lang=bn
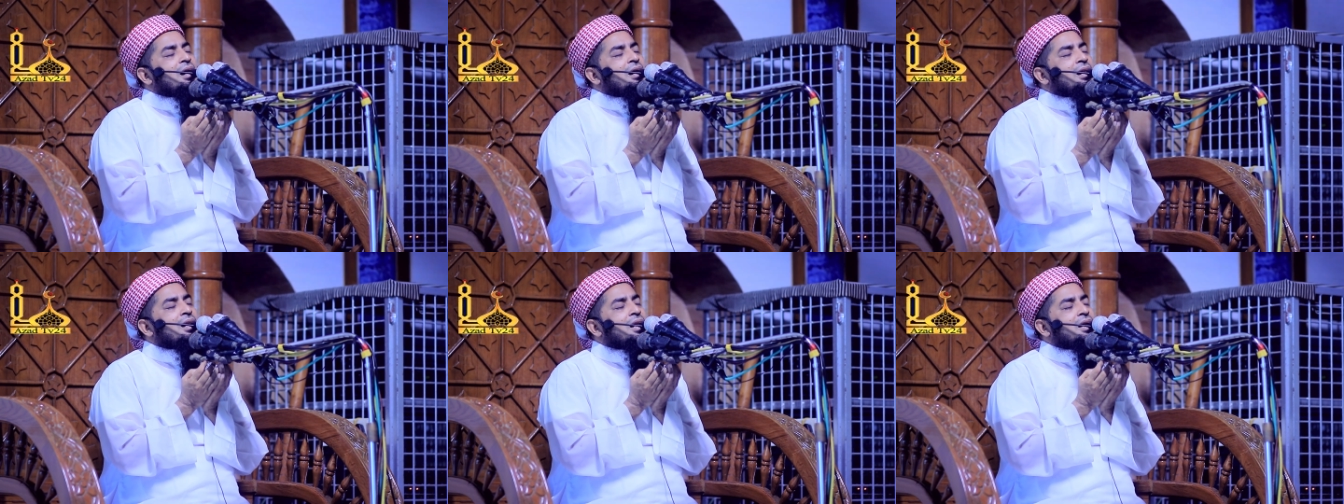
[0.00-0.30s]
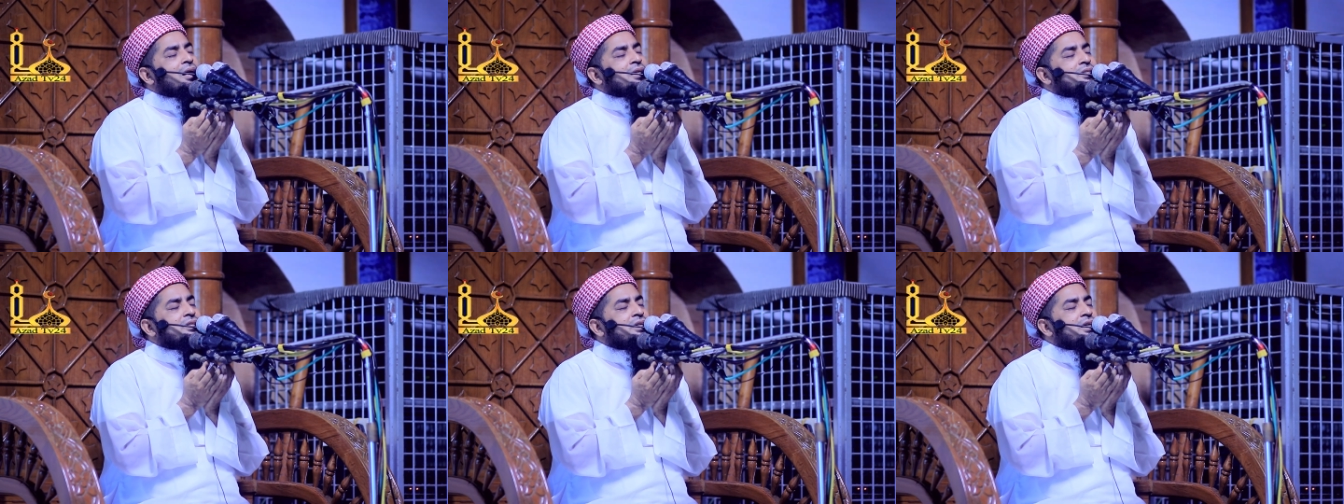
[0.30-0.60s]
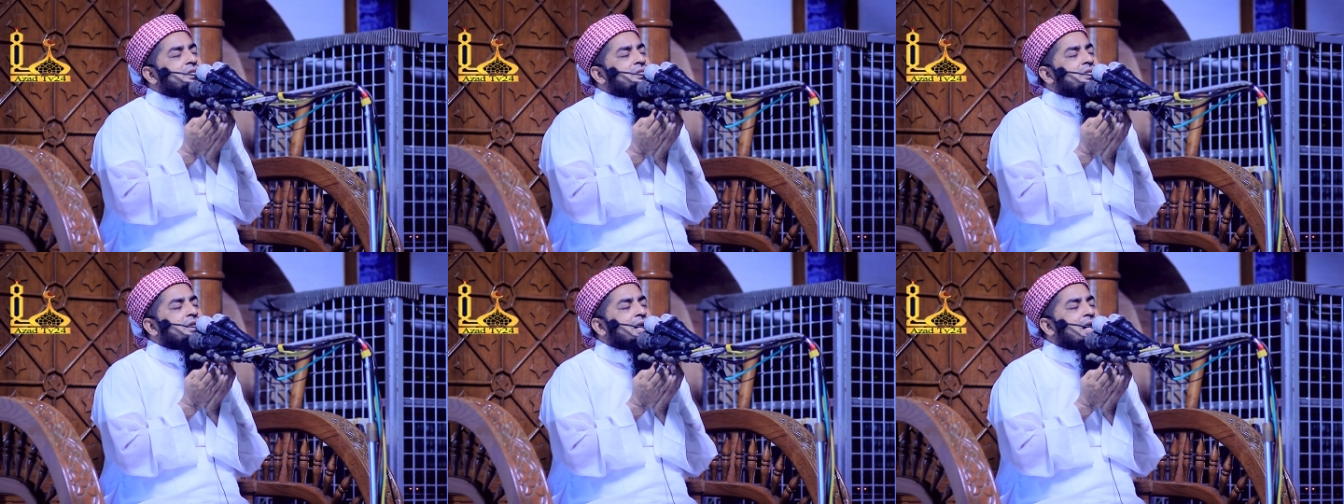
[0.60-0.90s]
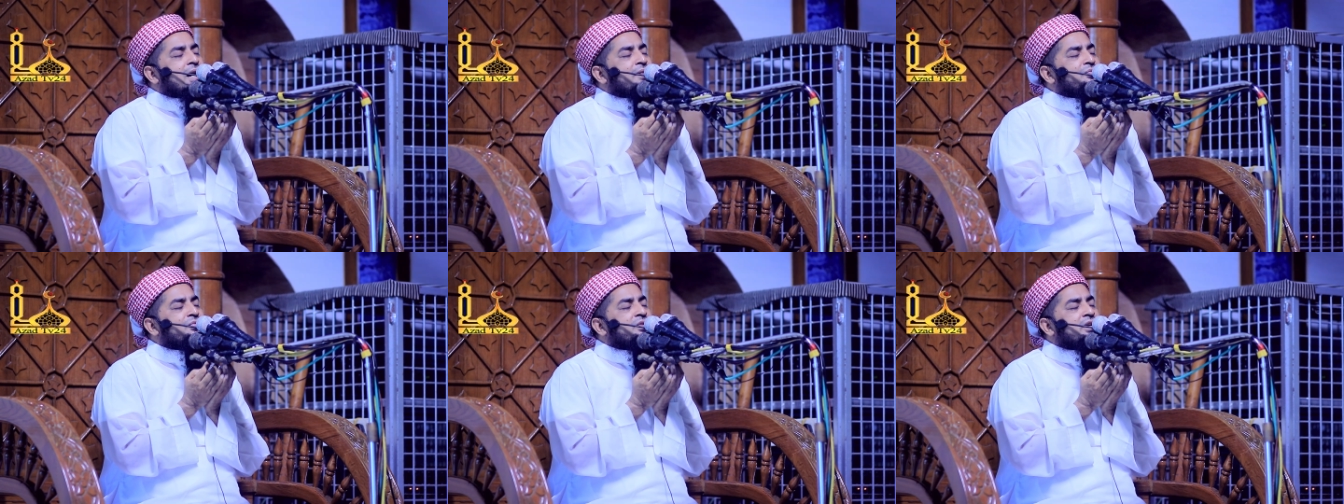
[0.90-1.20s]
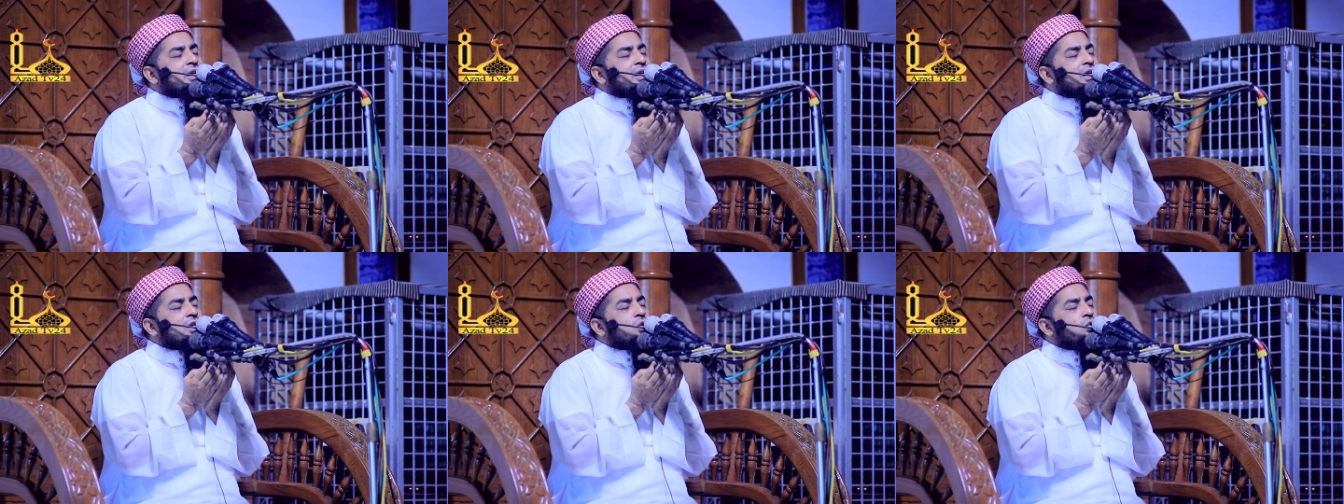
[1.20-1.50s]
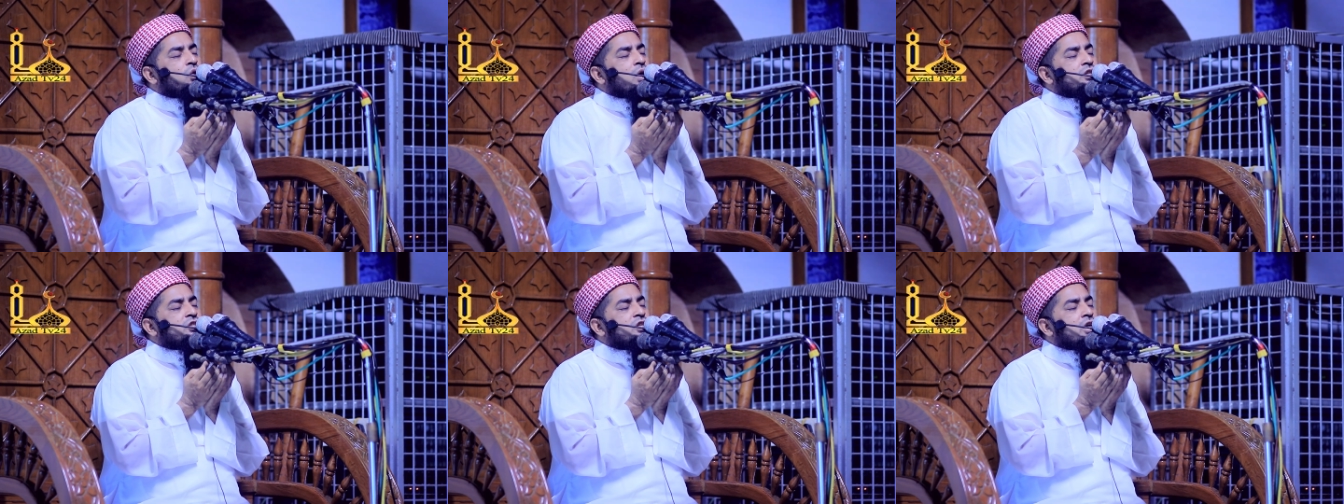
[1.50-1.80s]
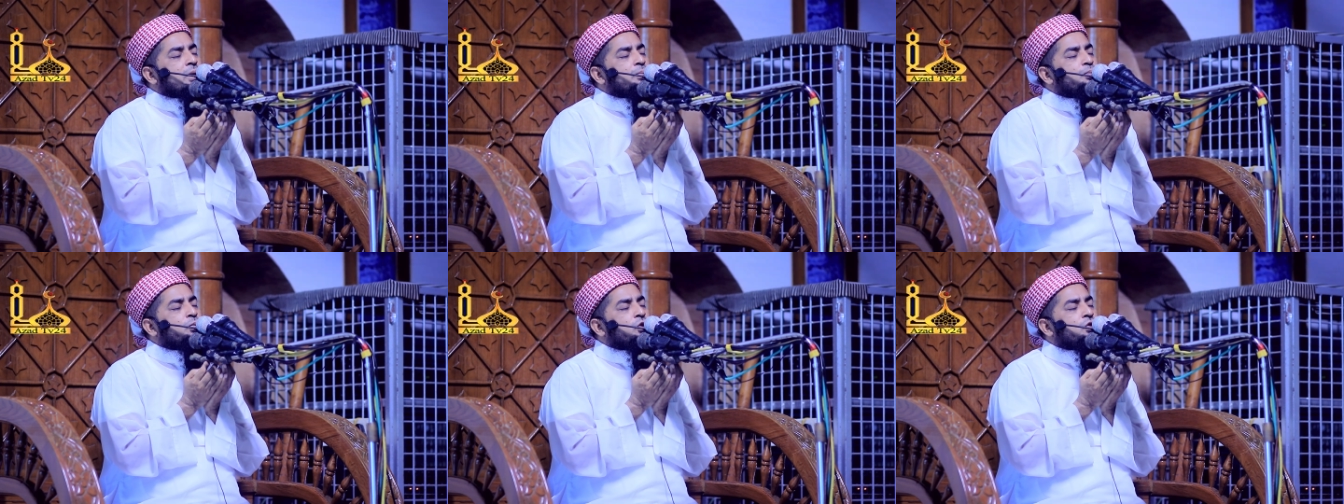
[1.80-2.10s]
আল্লাহ যে যেখান থেকে দোয়া
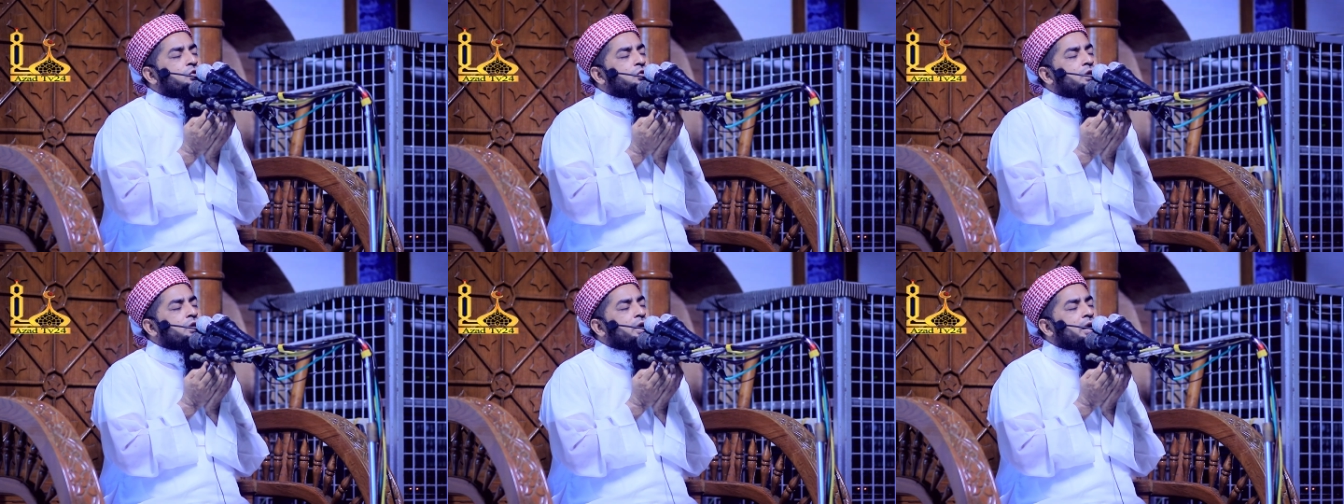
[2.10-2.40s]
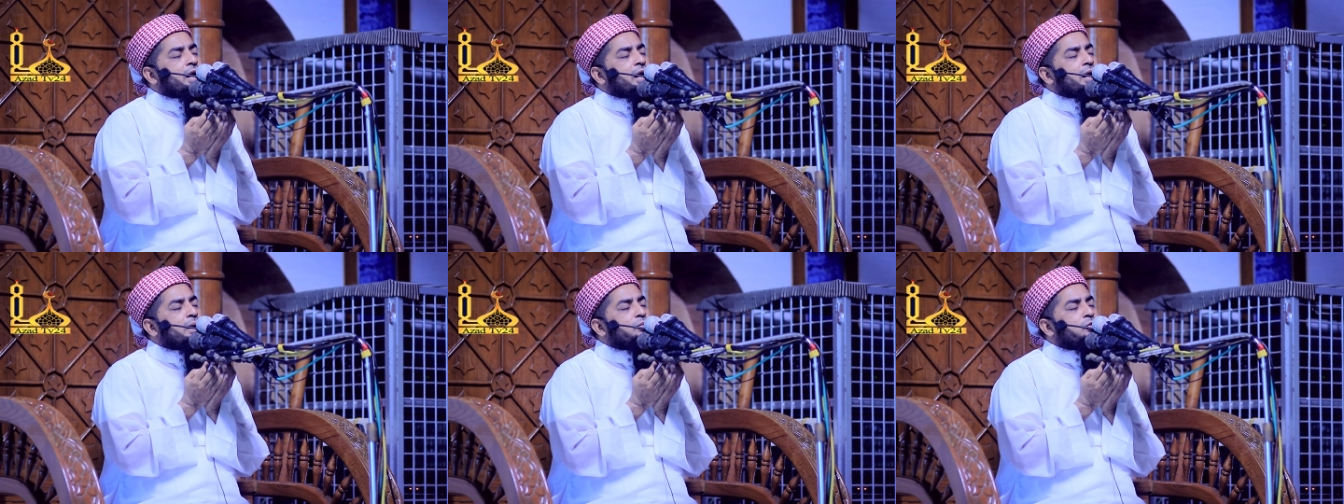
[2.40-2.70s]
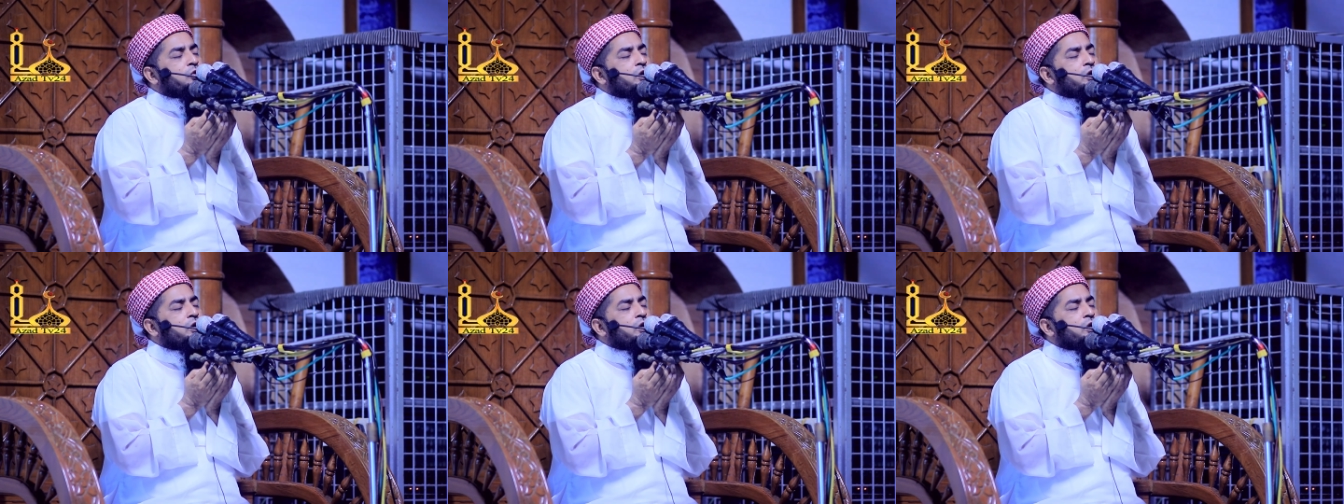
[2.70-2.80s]
চায় প্রত্যেকের